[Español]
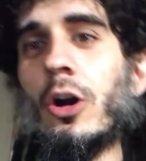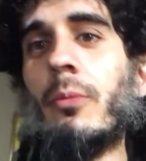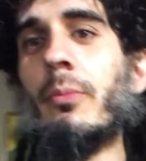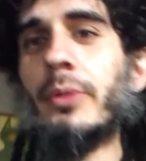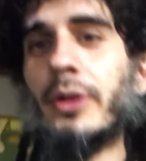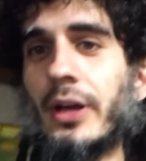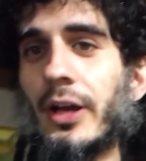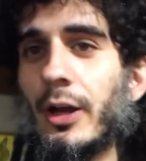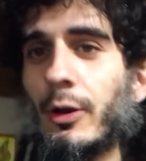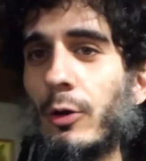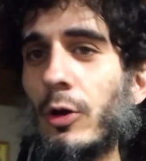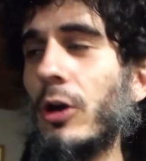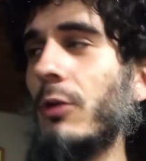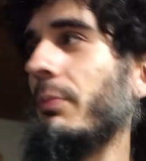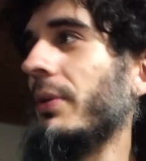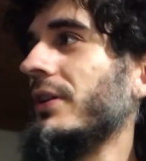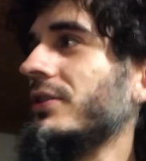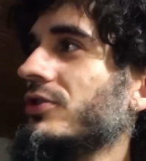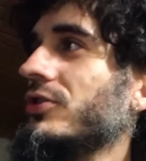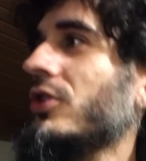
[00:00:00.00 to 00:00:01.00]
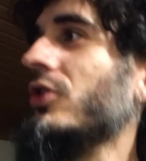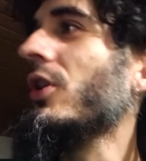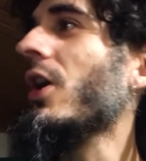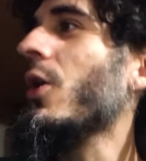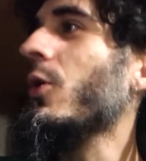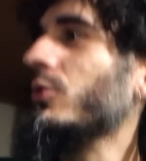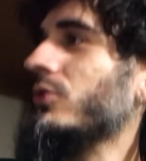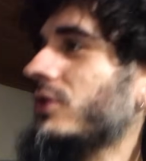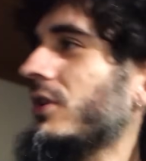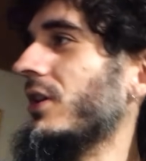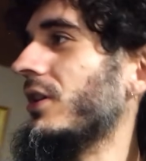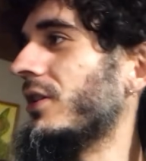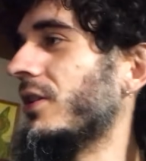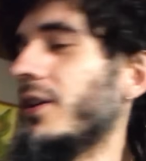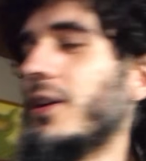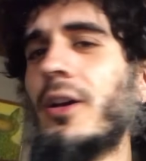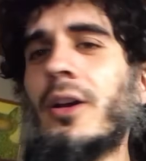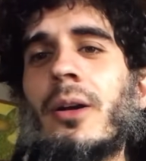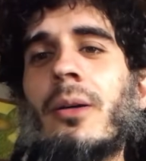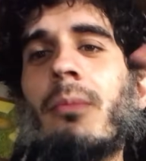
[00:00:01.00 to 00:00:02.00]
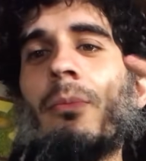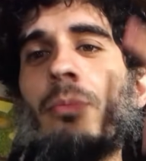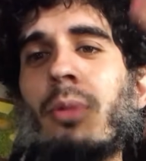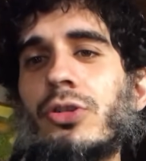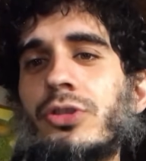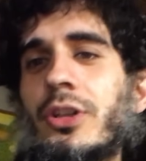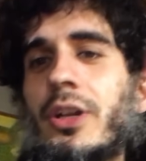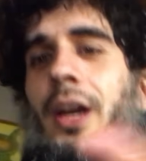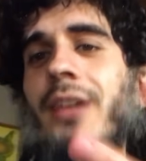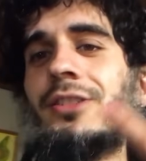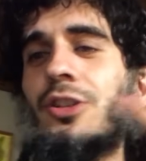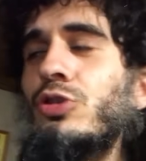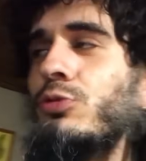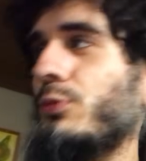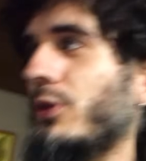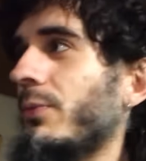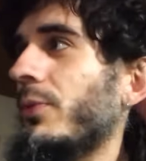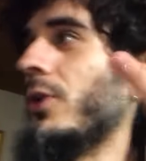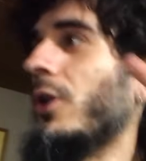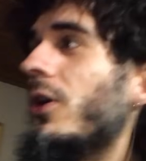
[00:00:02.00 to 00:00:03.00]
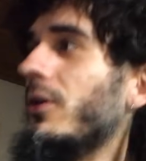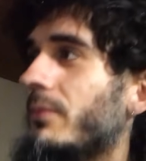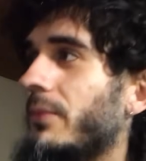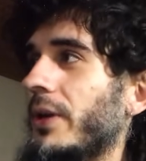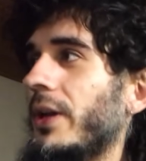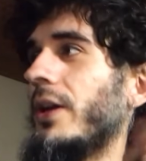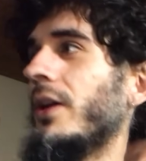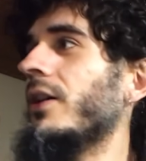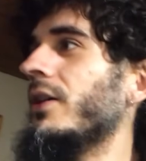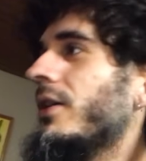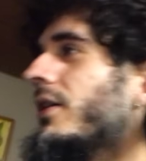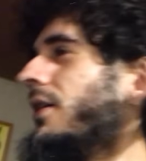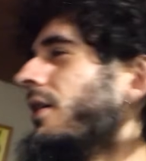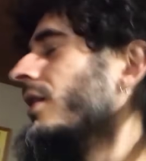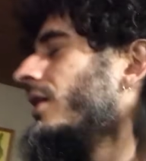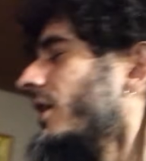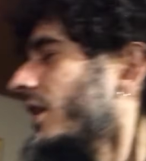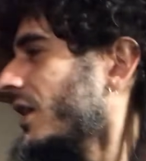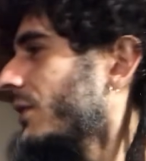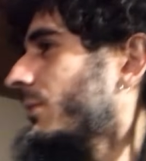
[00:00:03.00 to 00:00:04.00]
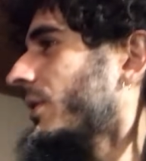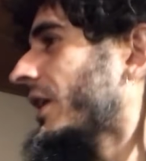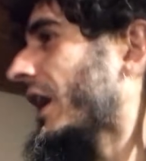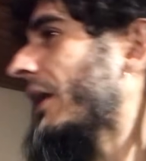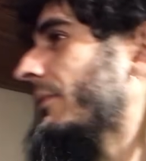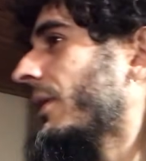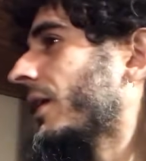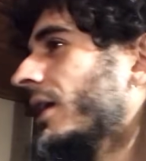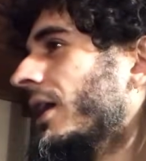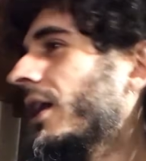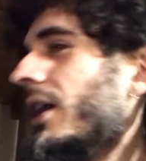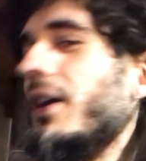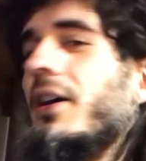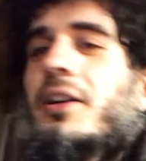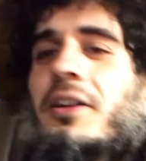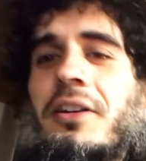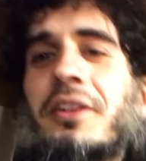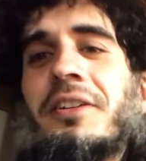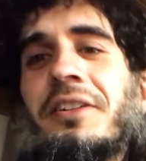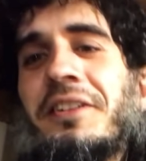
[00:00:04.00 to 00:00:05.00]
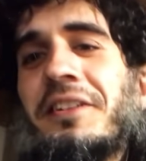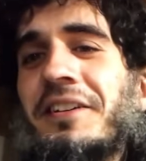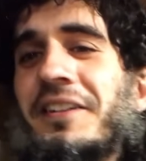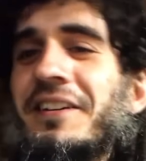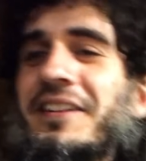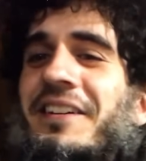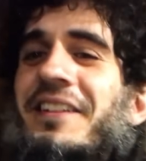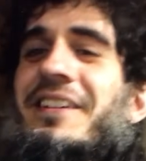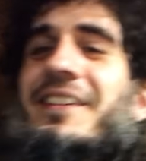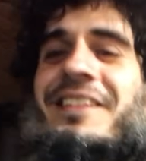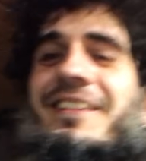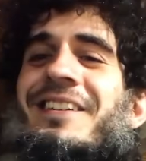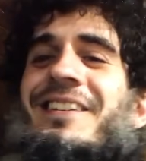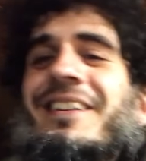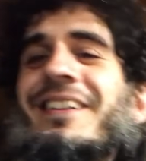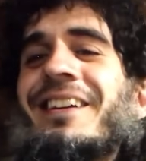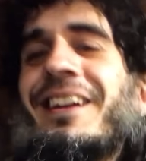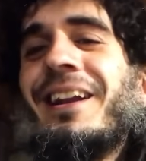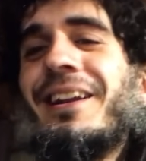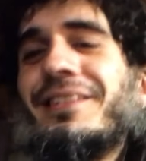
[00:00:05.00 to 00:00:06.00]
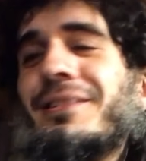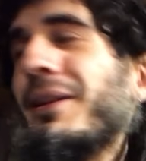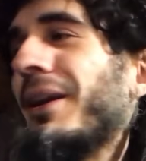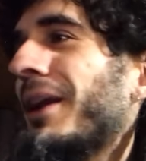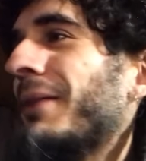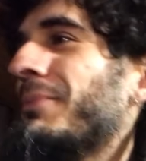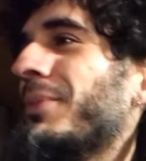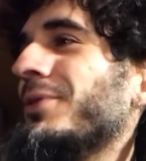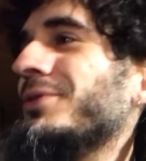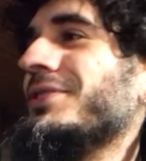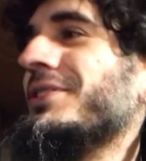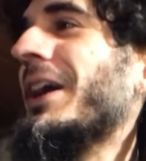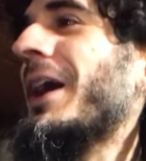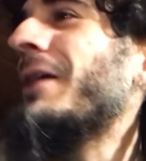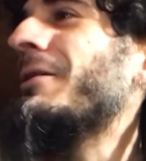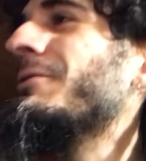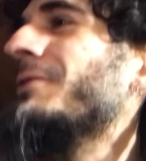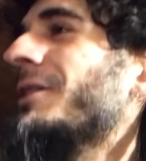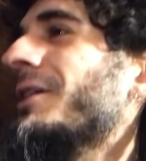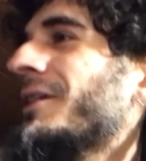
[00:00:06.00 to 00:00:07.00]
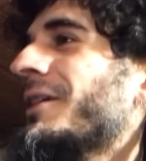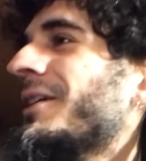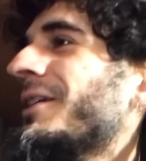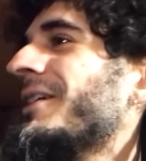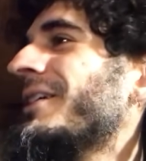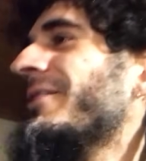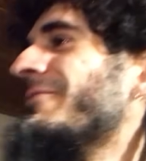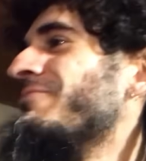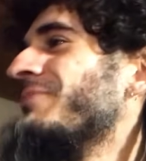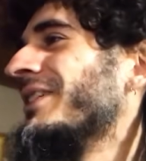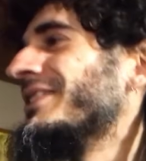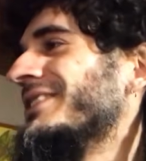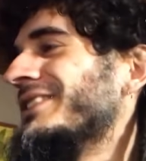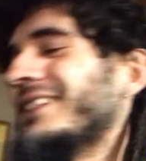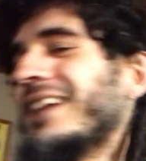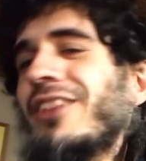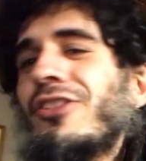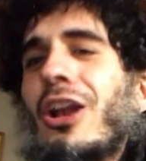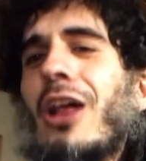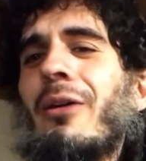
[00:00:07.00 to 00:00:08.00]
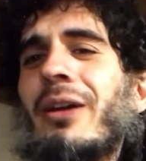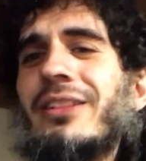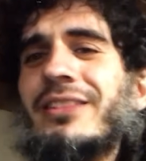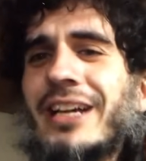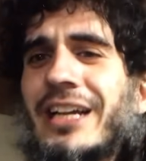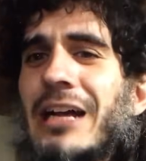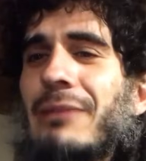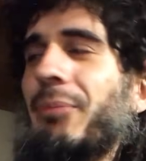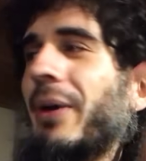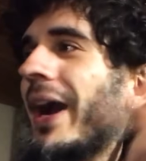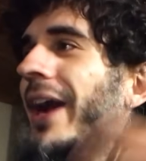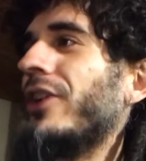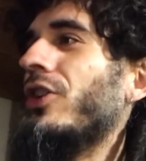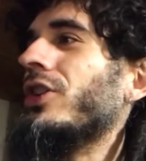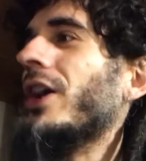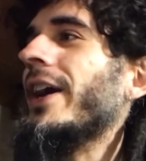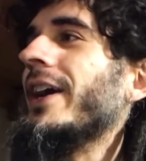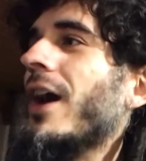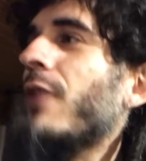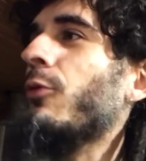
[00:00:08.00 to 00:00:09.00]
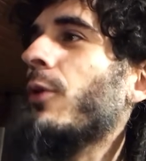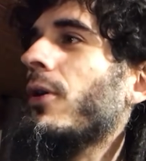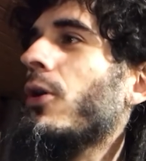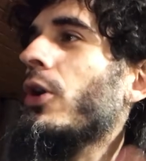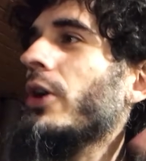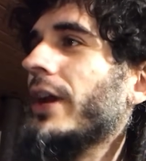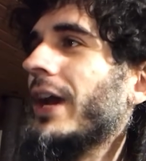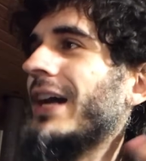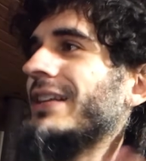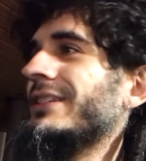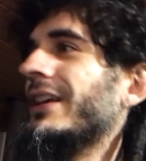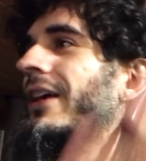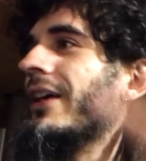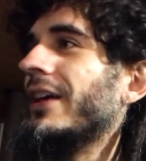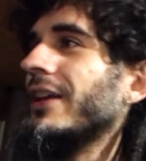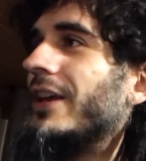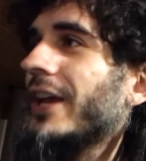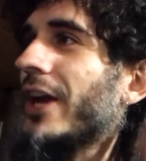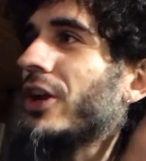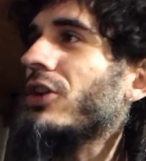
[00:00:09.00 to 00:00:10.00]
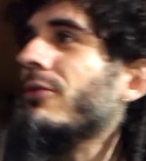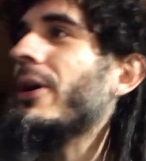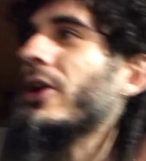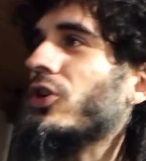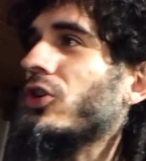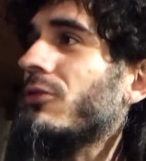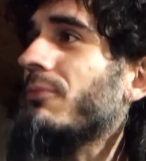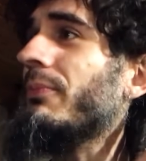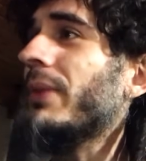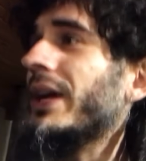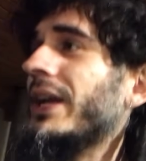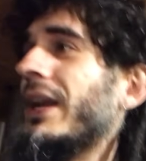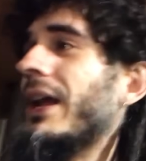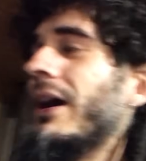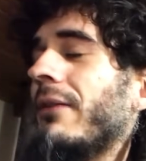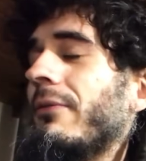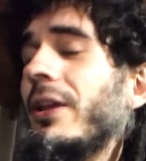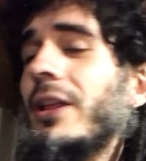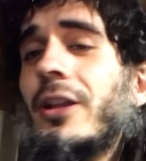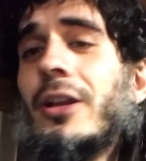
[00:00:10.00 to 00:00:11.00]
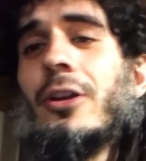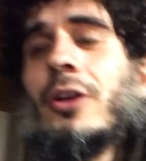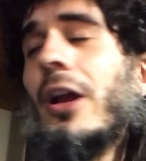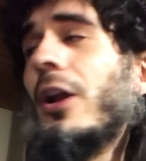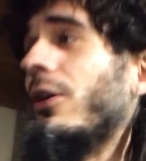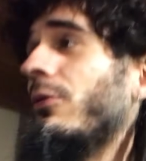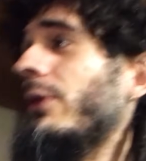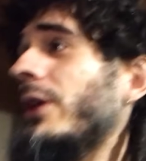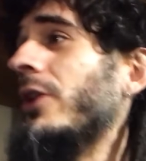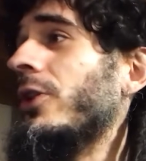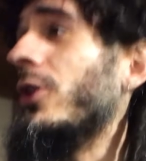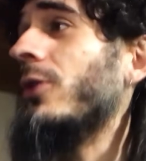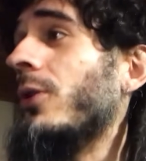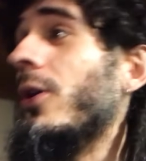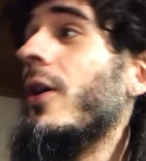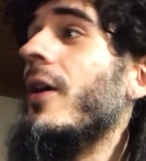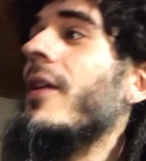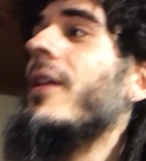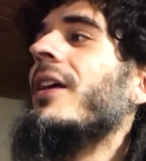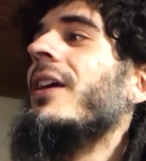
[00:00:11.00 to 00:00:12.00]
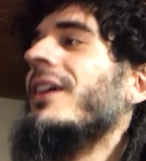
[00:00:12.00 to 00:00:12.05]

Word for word: un hombre y luego pienso, no, Agustín, vos tenés que ser tu propio hombre. Y mirame acá, ser responsable, cerrando las ventanas para que no caigan huevos gigantes de hielo y me rompan la el vidrio. Vos,